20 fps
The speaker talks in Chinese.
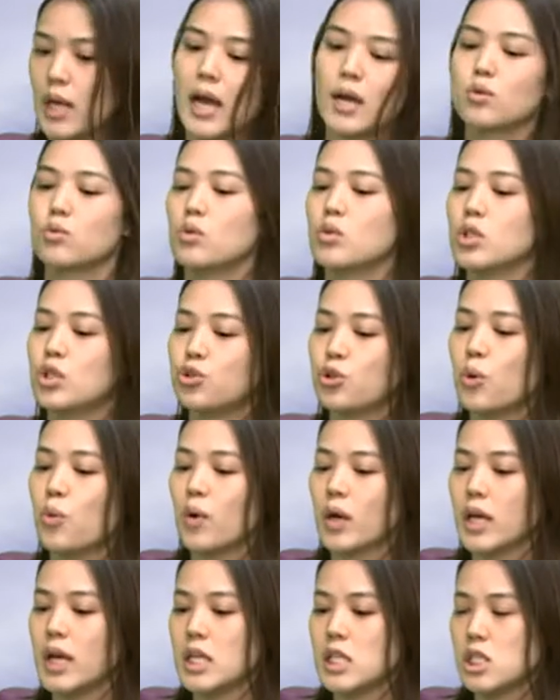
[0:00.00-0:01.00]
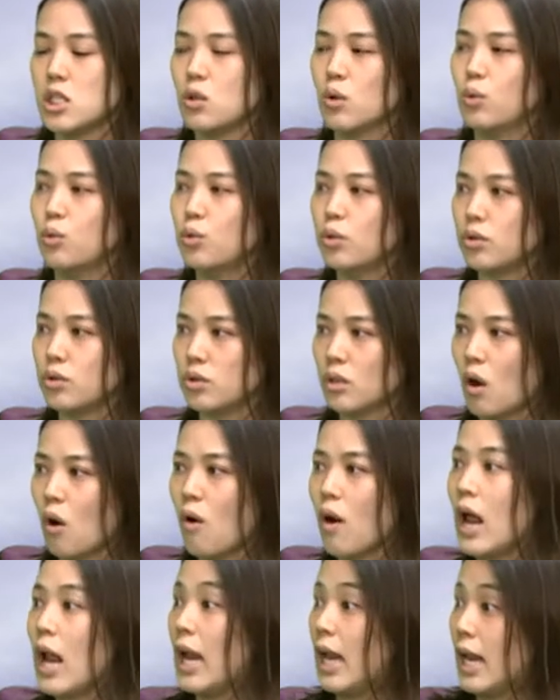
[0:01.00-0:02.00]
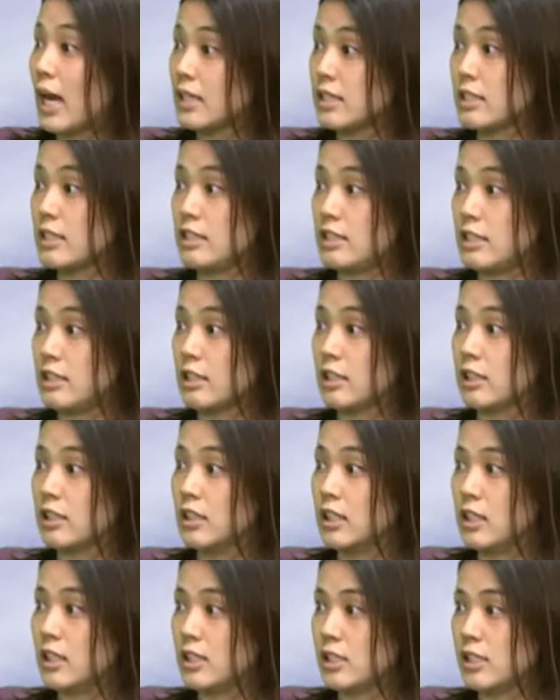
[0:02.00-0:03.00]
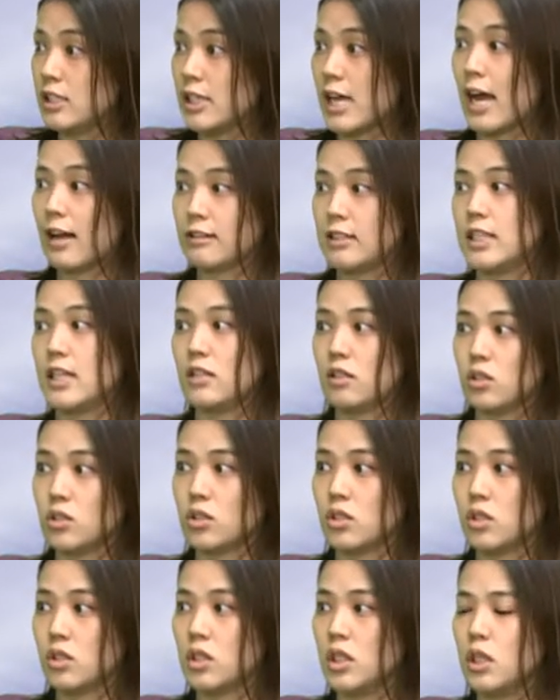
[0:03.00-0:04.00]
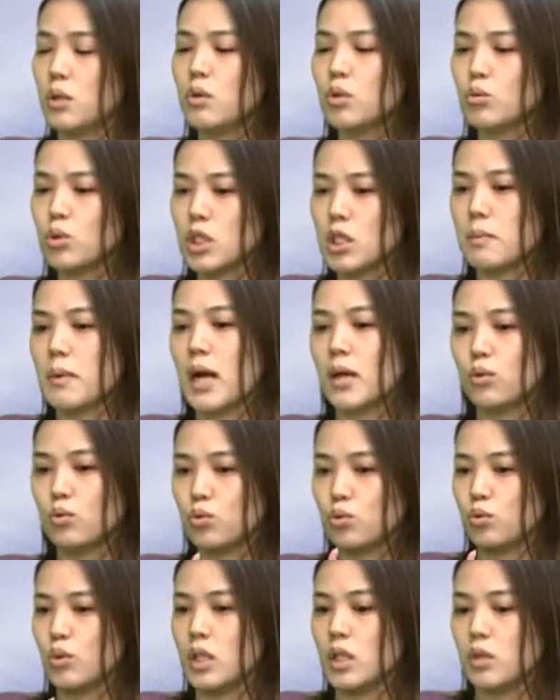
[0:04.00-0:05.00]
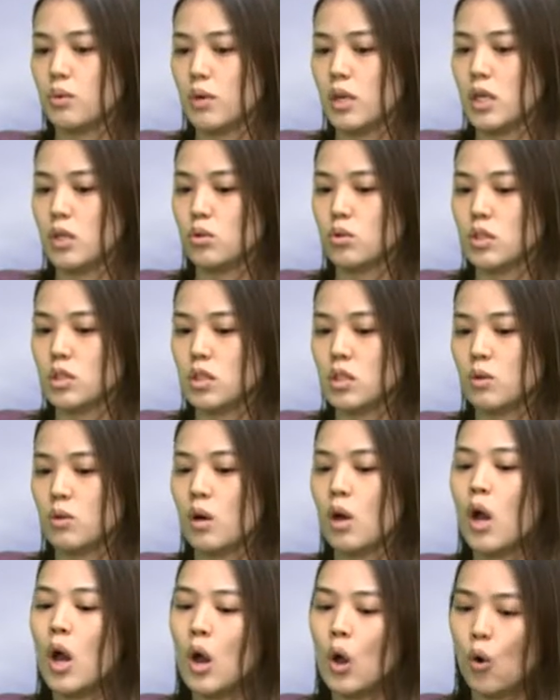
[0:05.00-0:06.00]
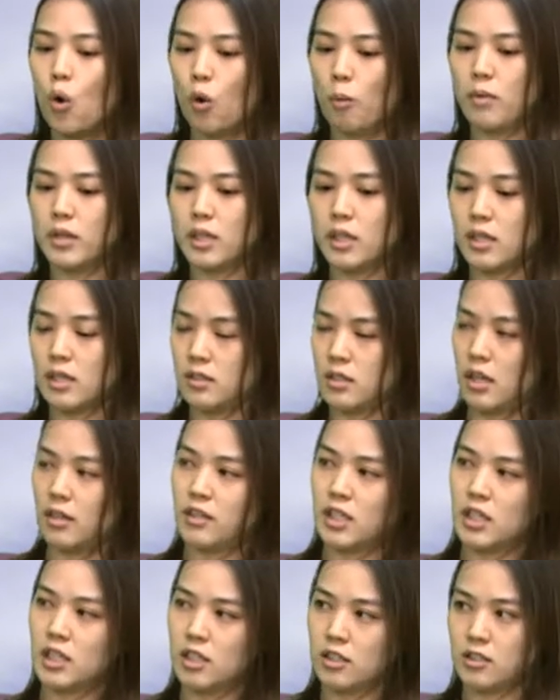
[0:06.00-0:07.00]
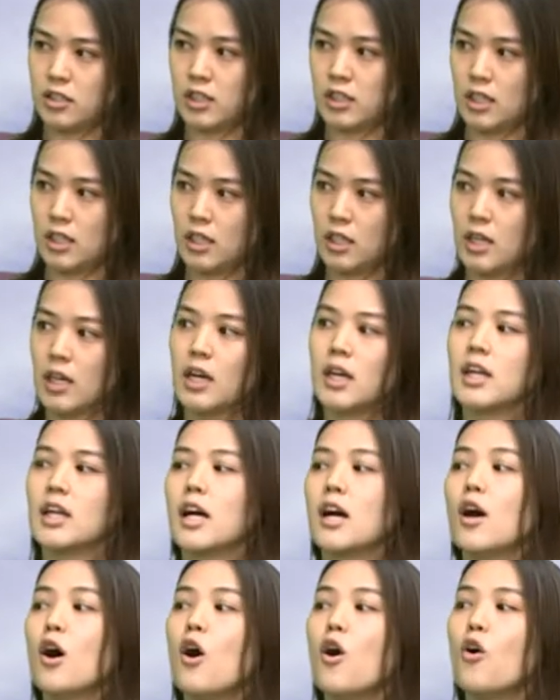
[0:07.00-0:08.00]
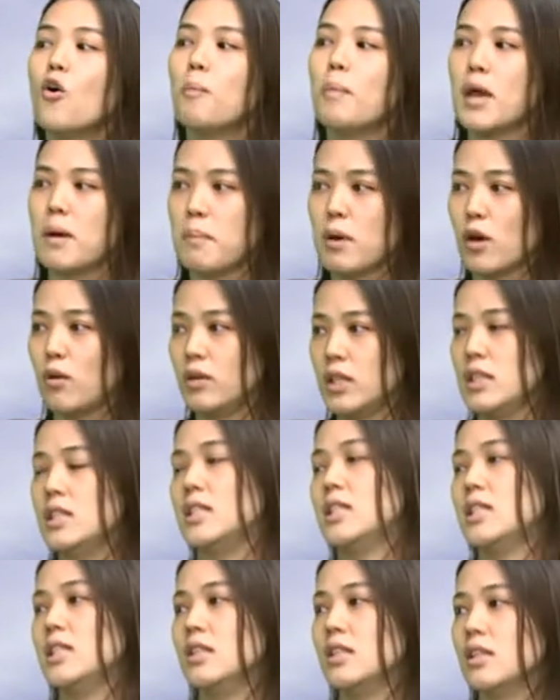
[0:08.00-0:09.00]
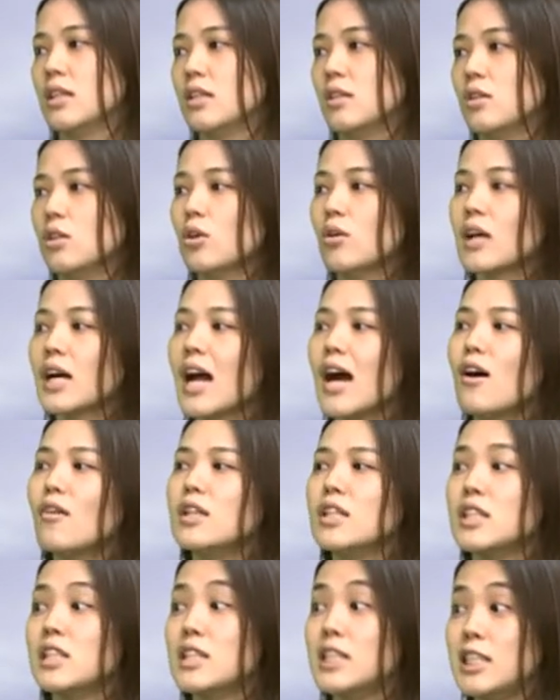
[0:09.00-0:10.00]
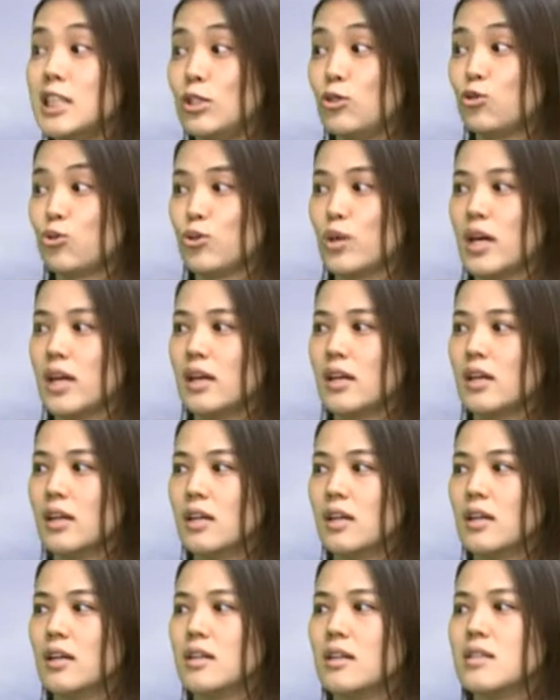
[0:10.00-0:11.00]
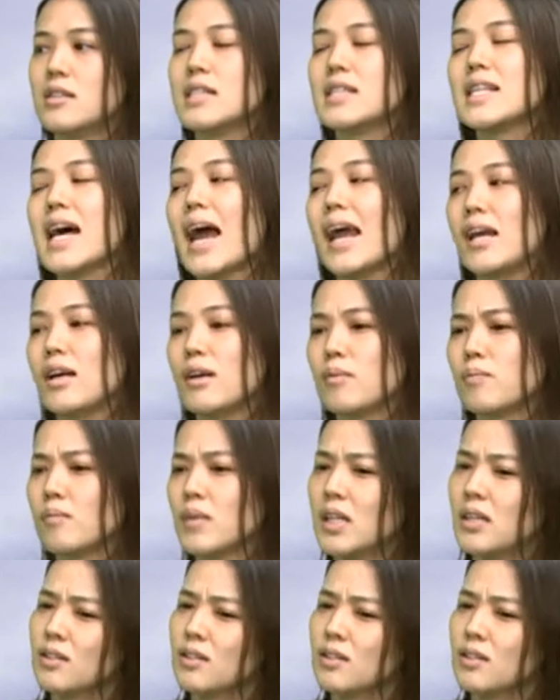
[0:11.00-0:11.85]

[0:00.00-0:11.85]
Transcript: 所以他说希望我可以借由运动，让自己可以强健你的身体。因为椎间盘突出一个原因，就是因为我们的人的核心跟后背没有力气，都靠你的脊椎是在